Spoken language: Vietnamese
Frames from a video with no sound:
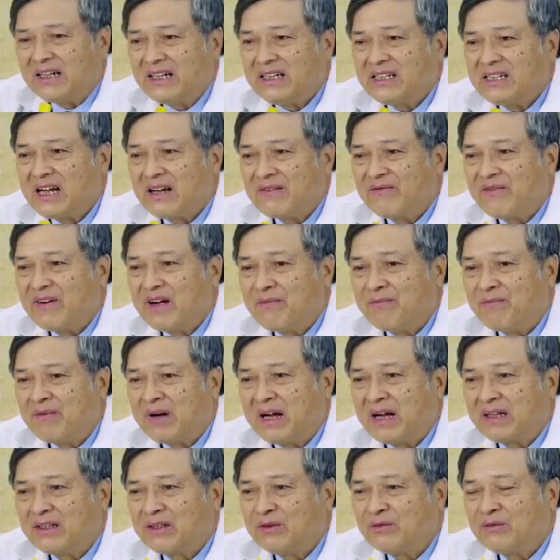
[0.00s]
cái sản phẩm
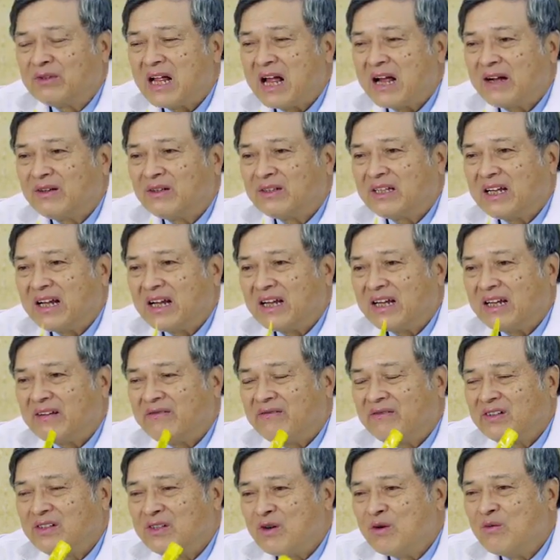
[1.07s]
mà chúng ta có thể
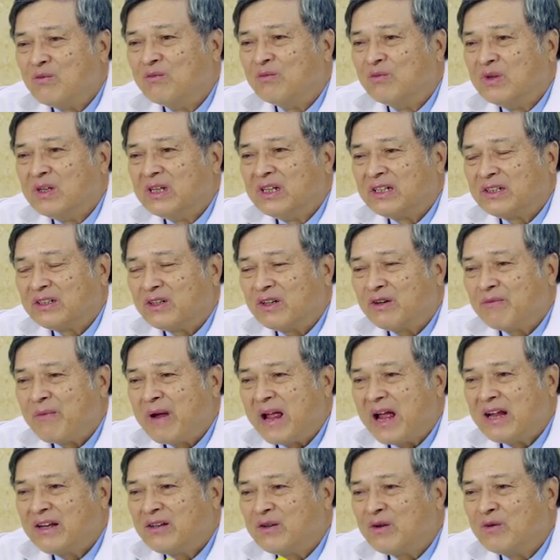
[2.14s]
dùng cho
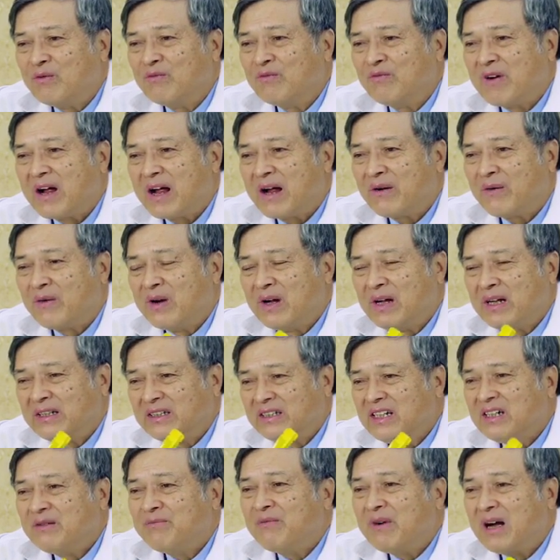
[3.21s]
bé dùng vào
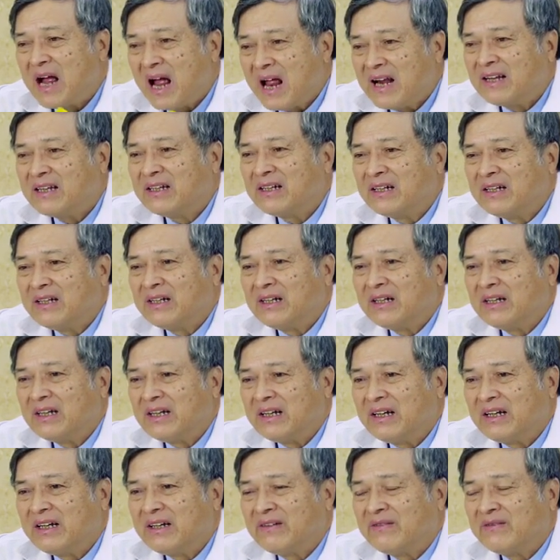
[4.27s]
trước bữa ăn.
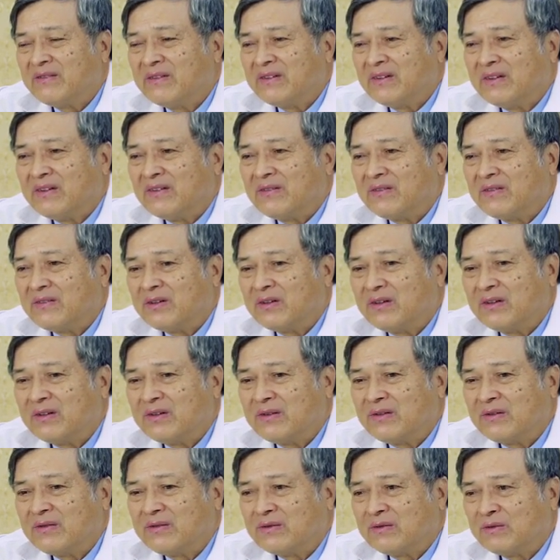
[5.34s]
Đấy, ờ,
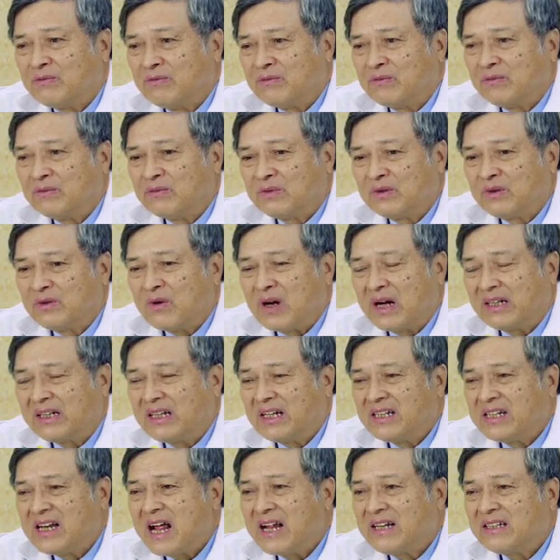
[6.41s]
khoảng
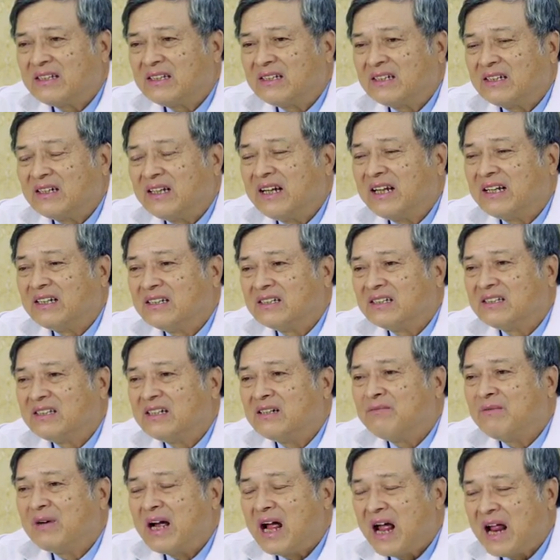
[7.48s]
thời gian liền trước
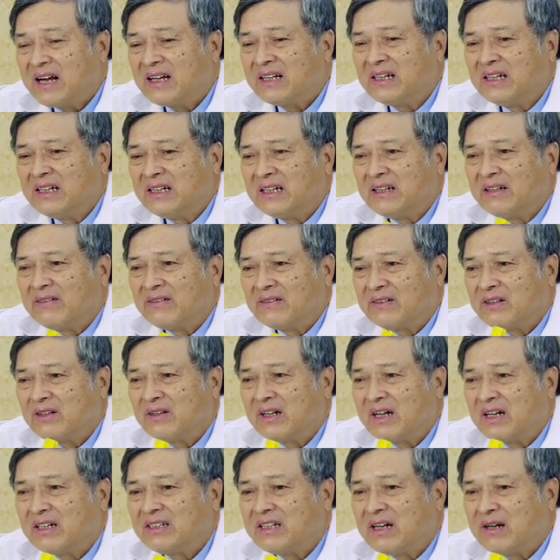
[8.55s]
bữa ăn cho
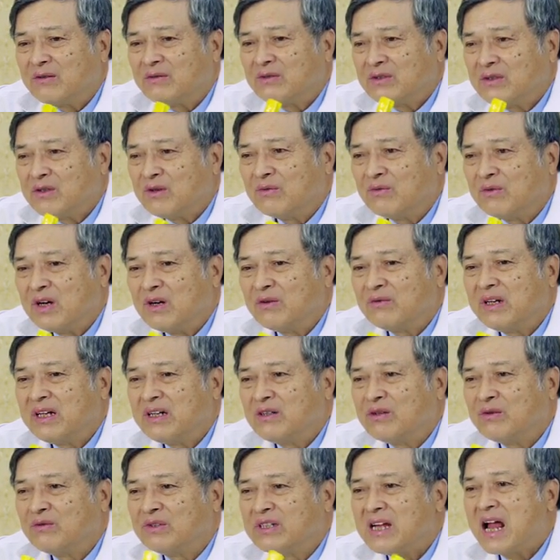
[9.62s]
các cháu nó dùng không nên
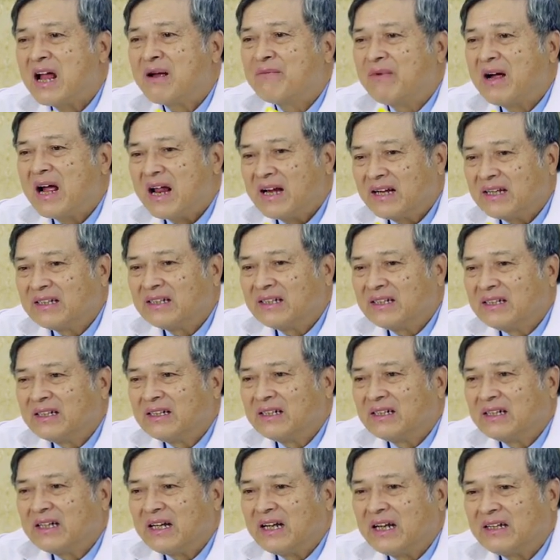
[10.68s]
dùng xa bữa ăn
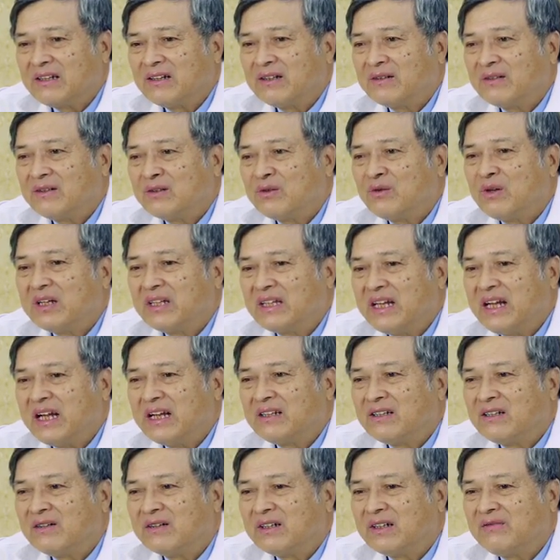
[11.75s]
để cho nó thuận tiện
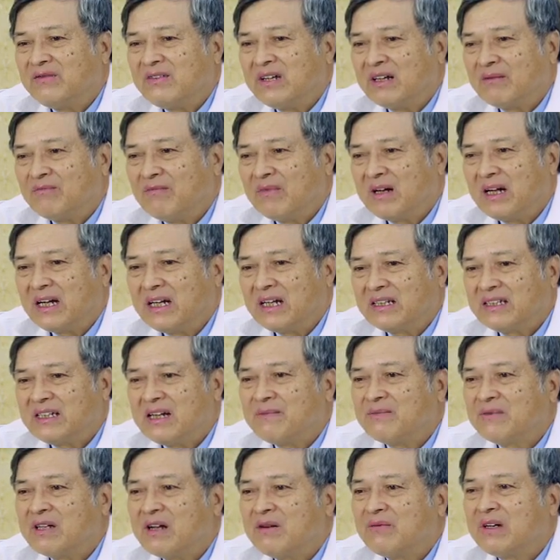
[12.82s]
cho cái việc mà
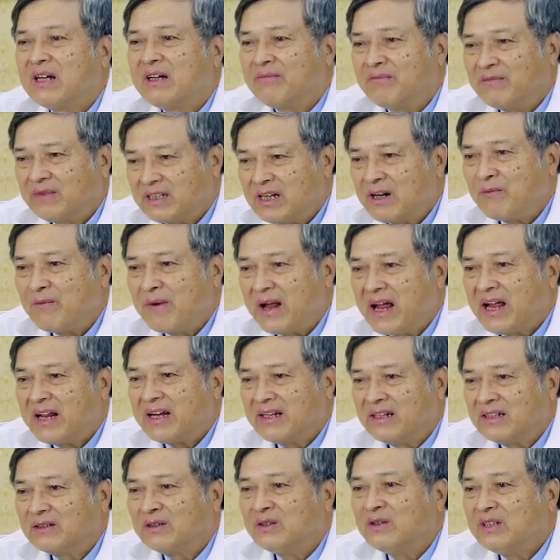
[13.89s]
chăm sóc các cháu bé
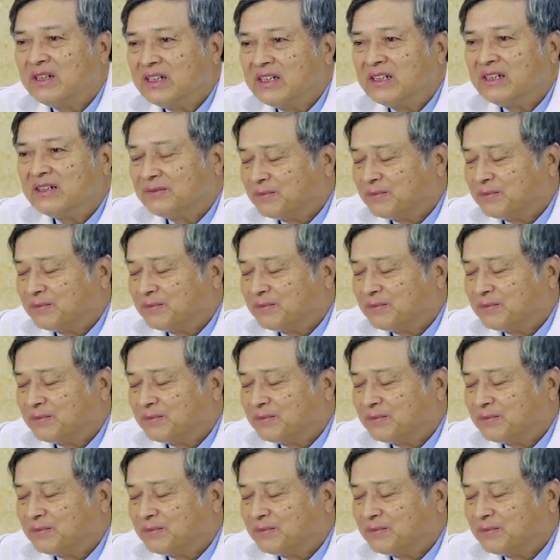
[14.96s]
được tốt hơn.